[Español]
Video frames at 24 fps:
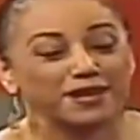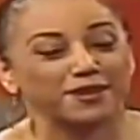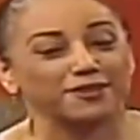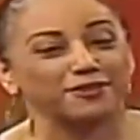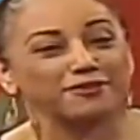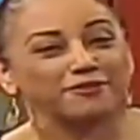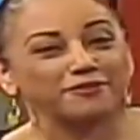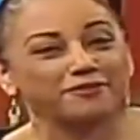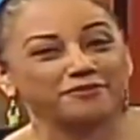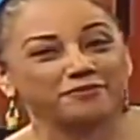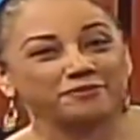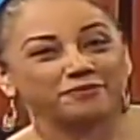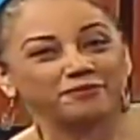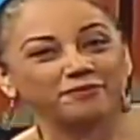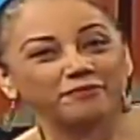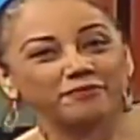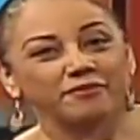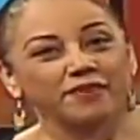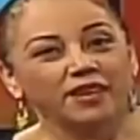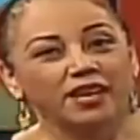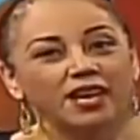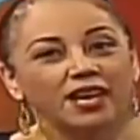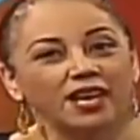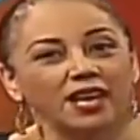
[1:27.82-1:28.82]
mío,
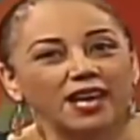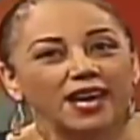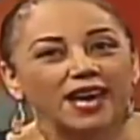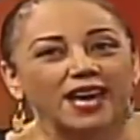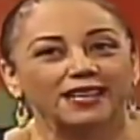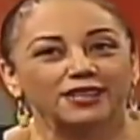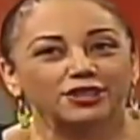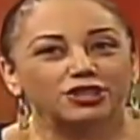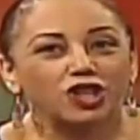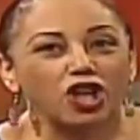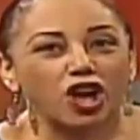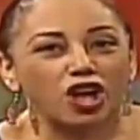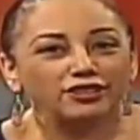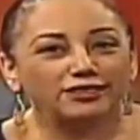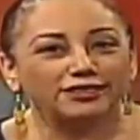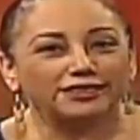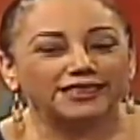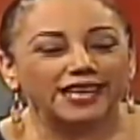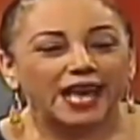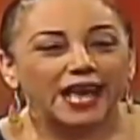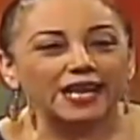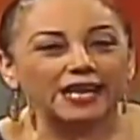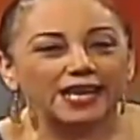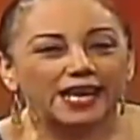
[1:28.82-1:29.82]

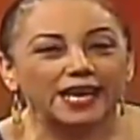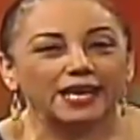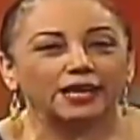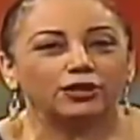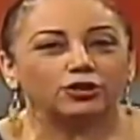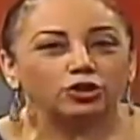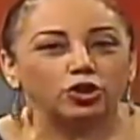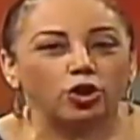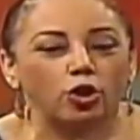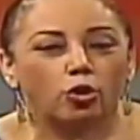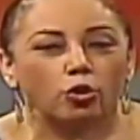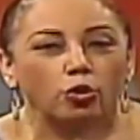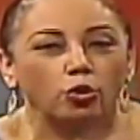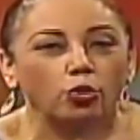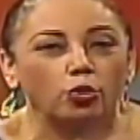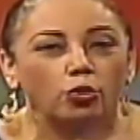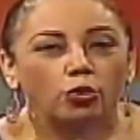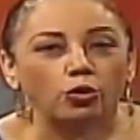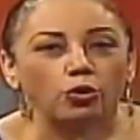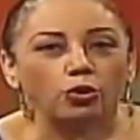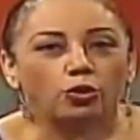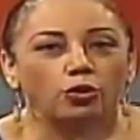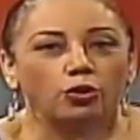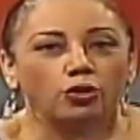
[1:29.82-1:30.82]
entonces, lindo,
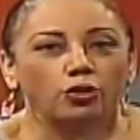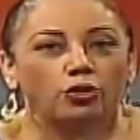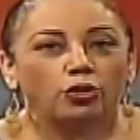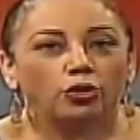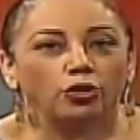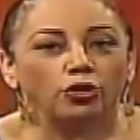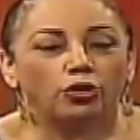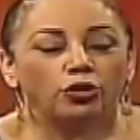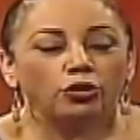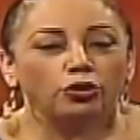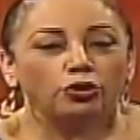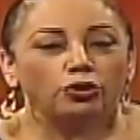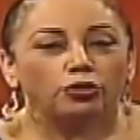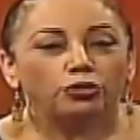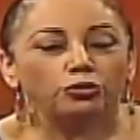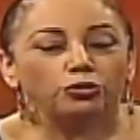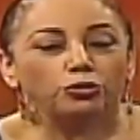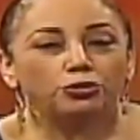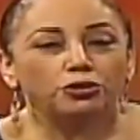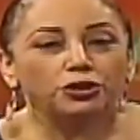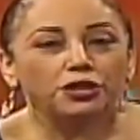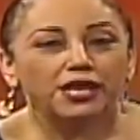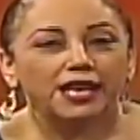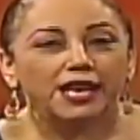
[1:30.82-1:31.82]

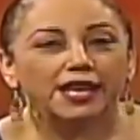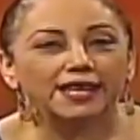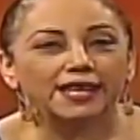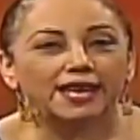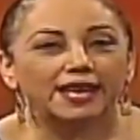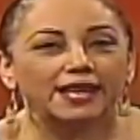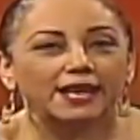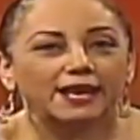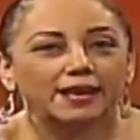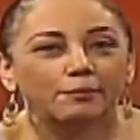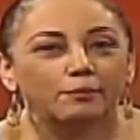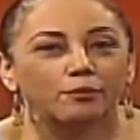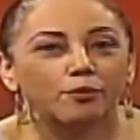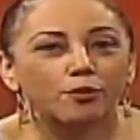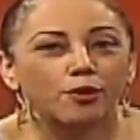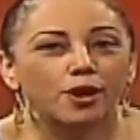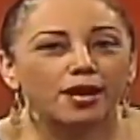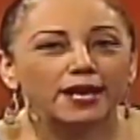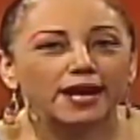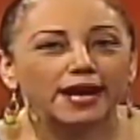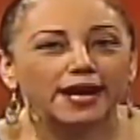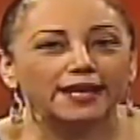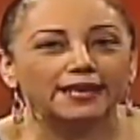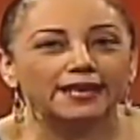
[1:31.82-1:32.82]
tú tienes
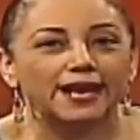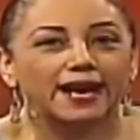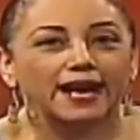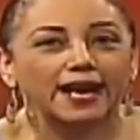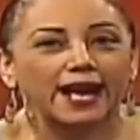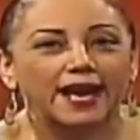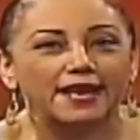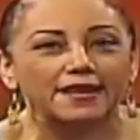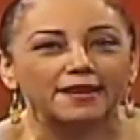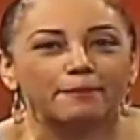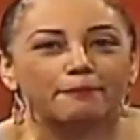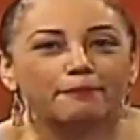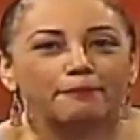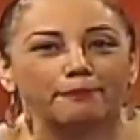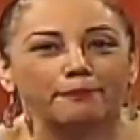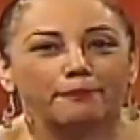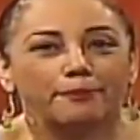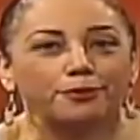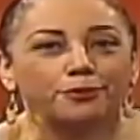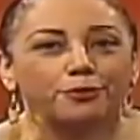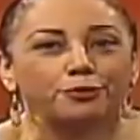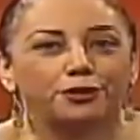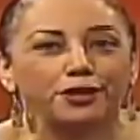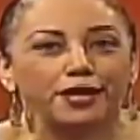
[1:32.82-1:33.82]
mujeres en la calle,
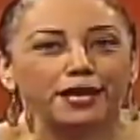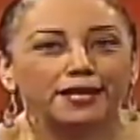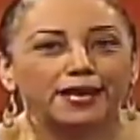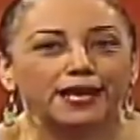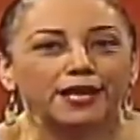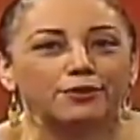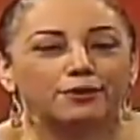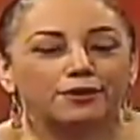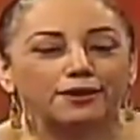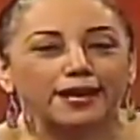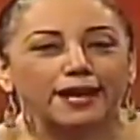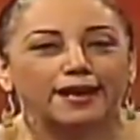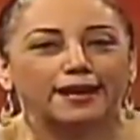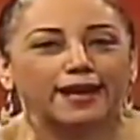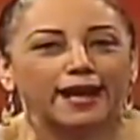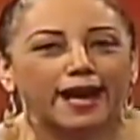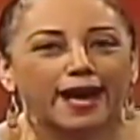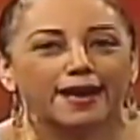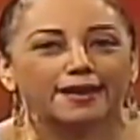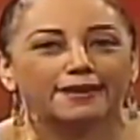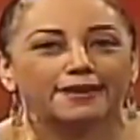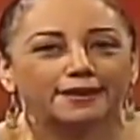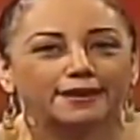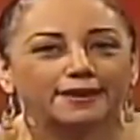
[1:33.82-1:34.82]
tú tienes hijos en la
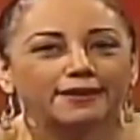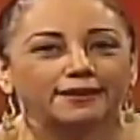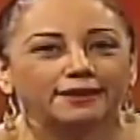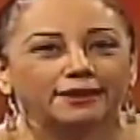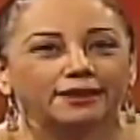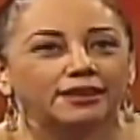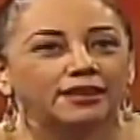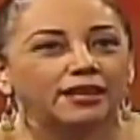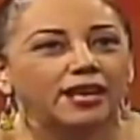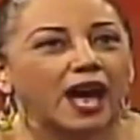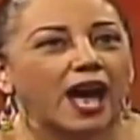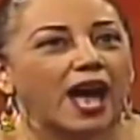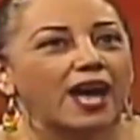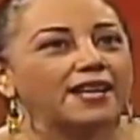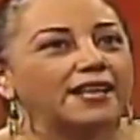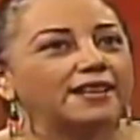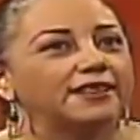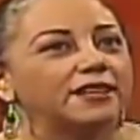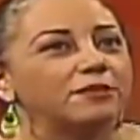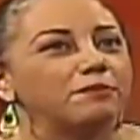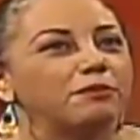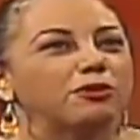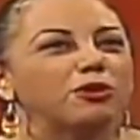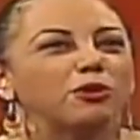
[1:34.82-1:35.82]
calle. Ahí
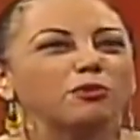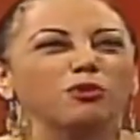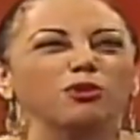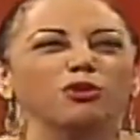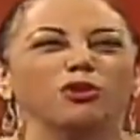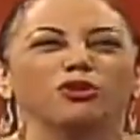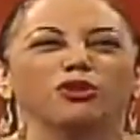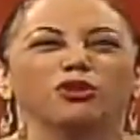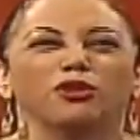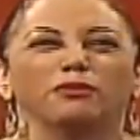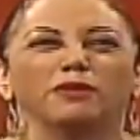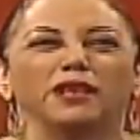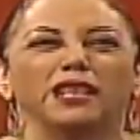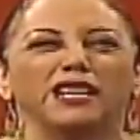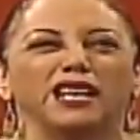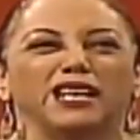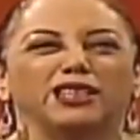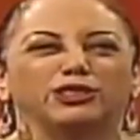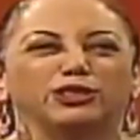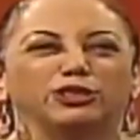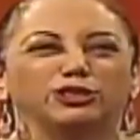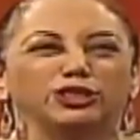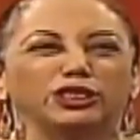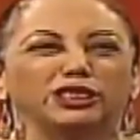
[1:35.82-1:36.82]
el tipo no pudo dormir
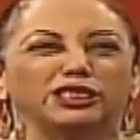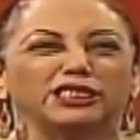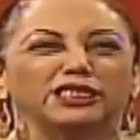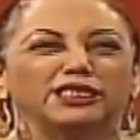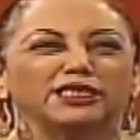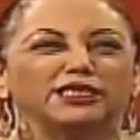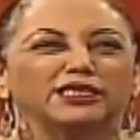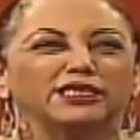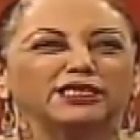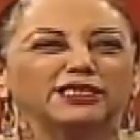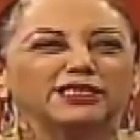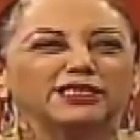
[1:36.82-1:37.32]
la noche.